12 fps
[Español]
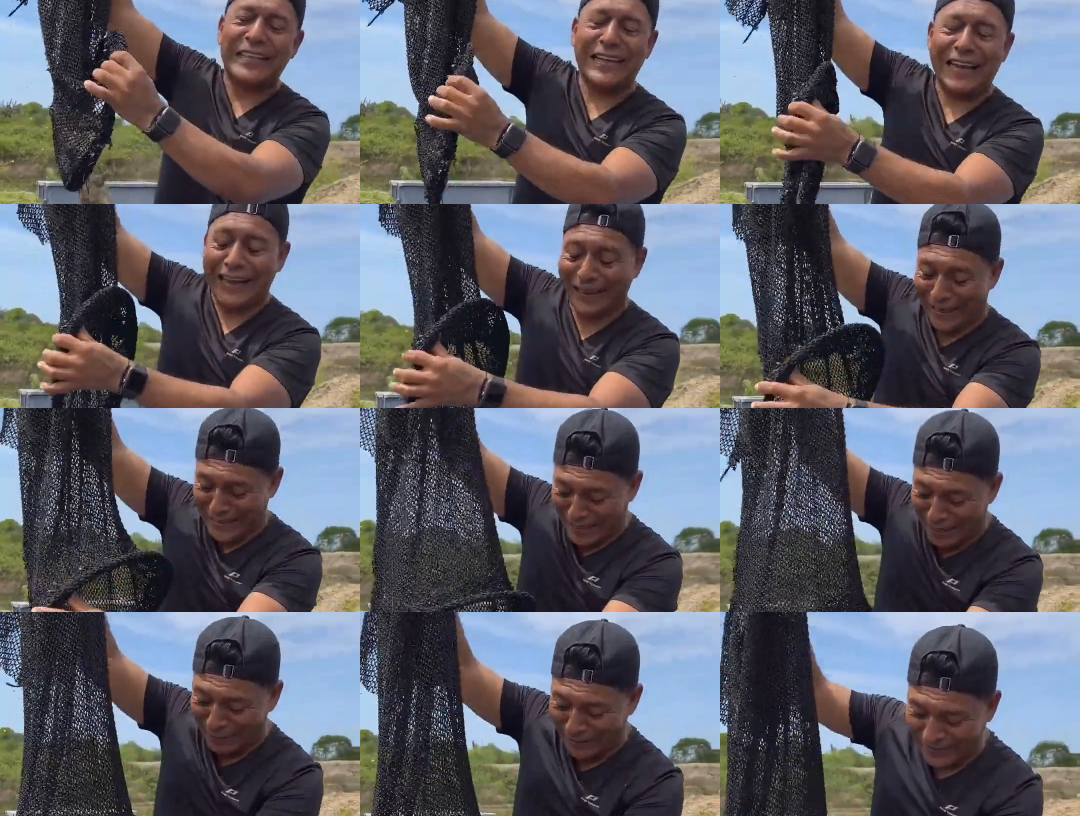de la riqueza
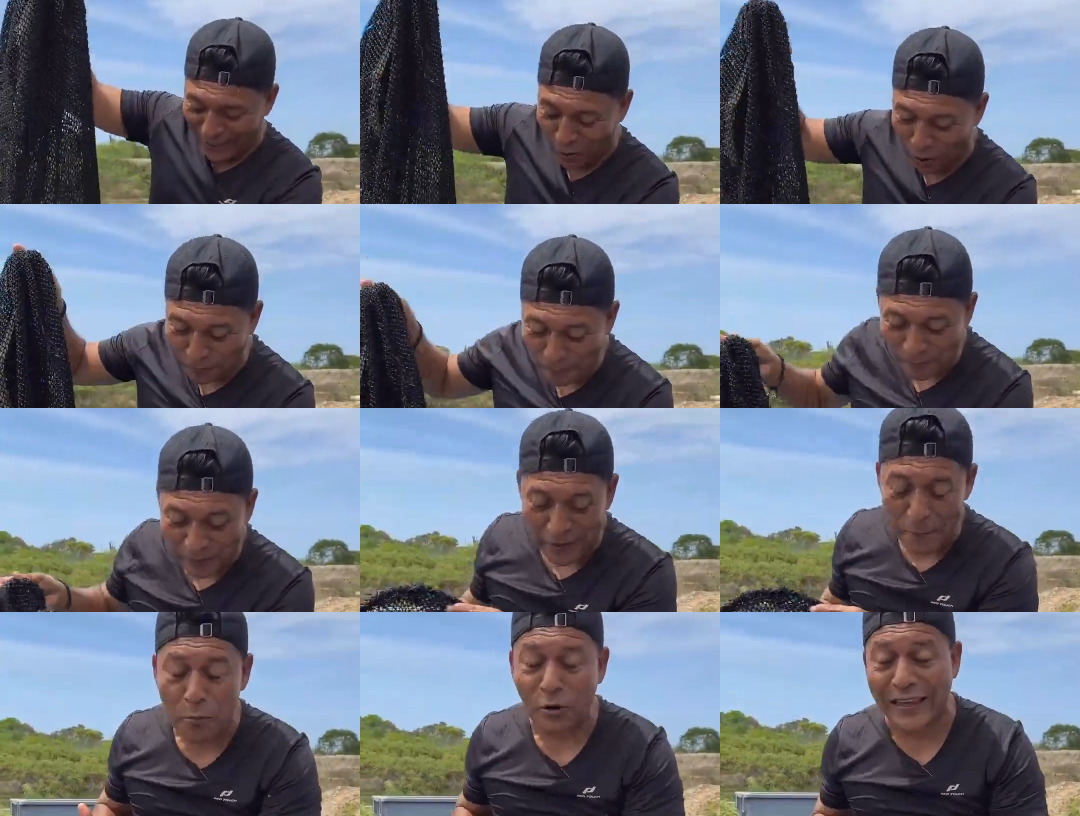del pescador.
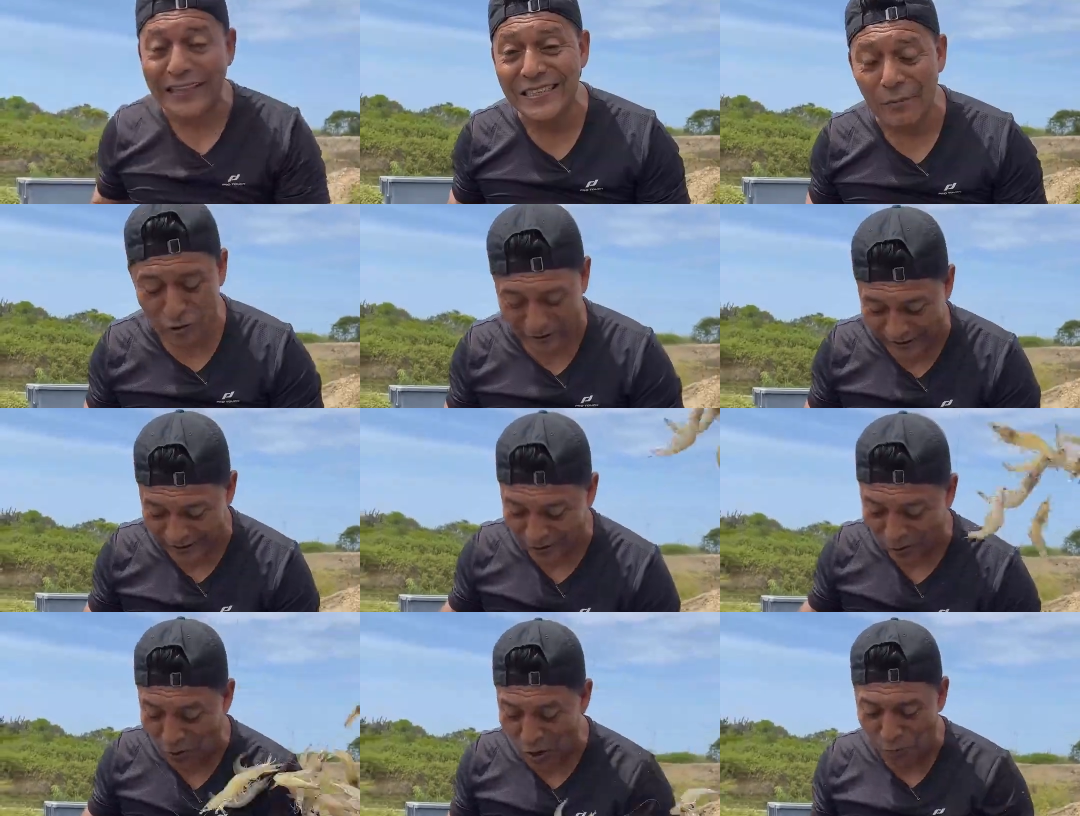¿Por qué hacemos
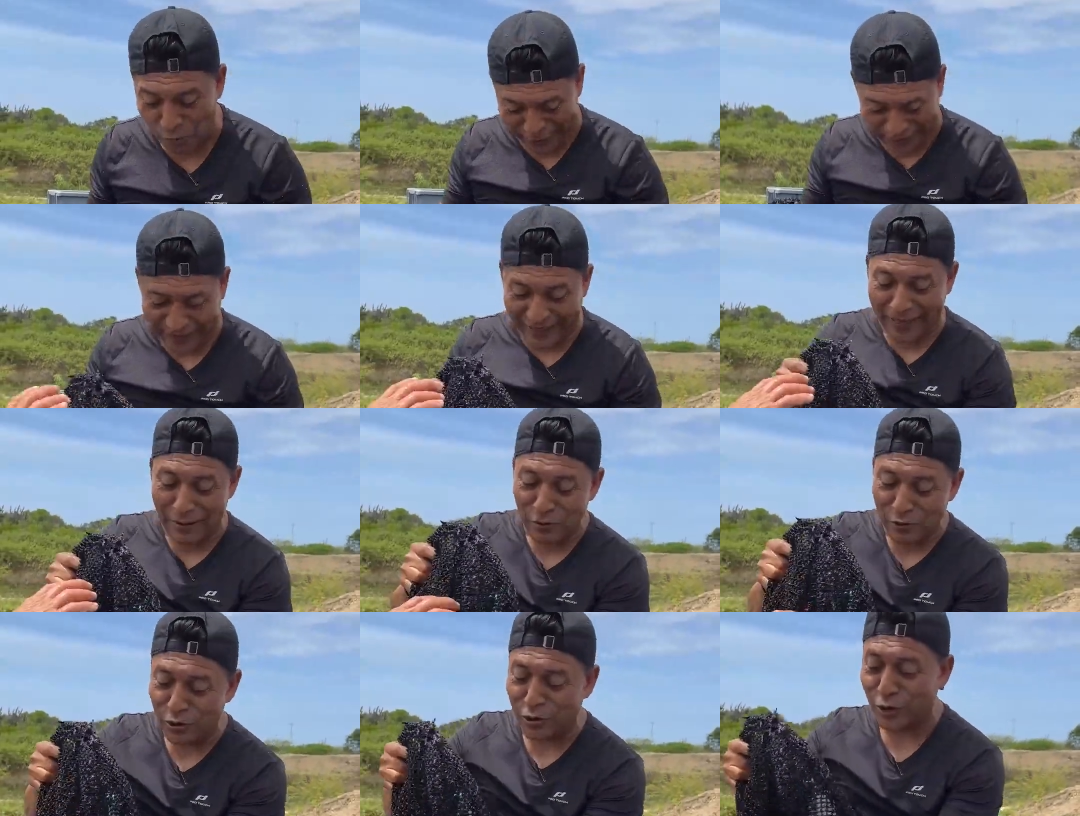esto? Porque queremos
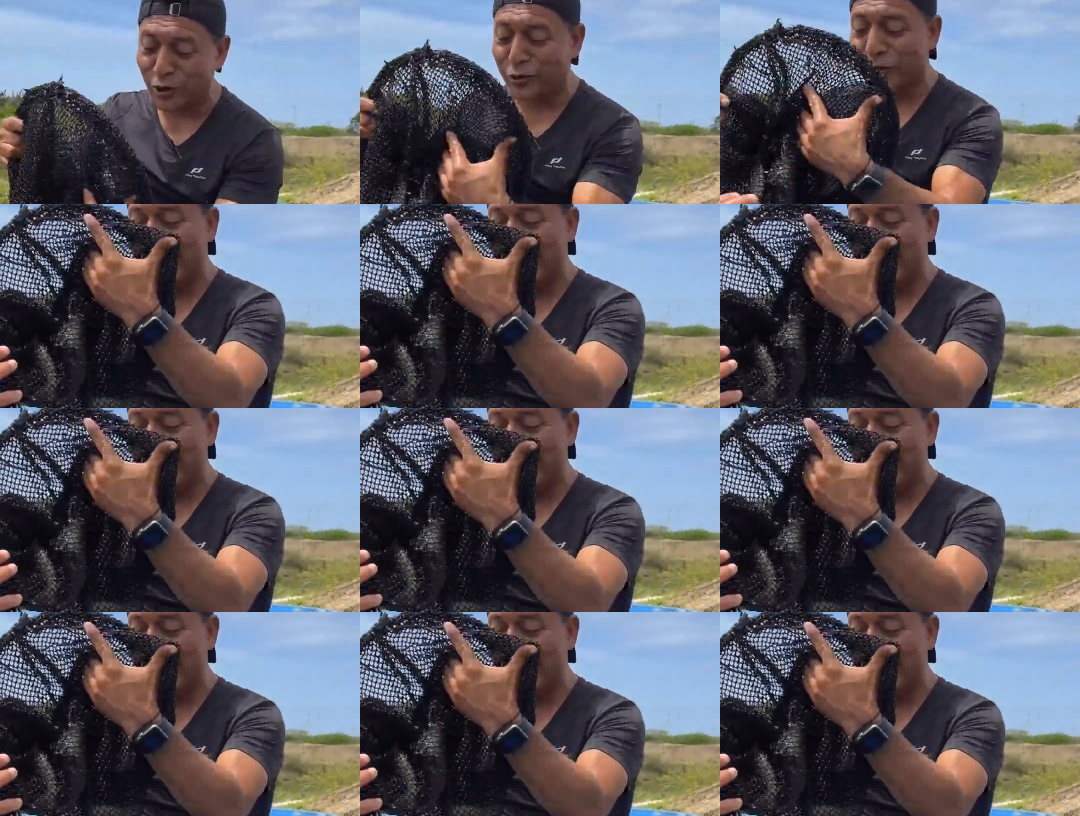nosotros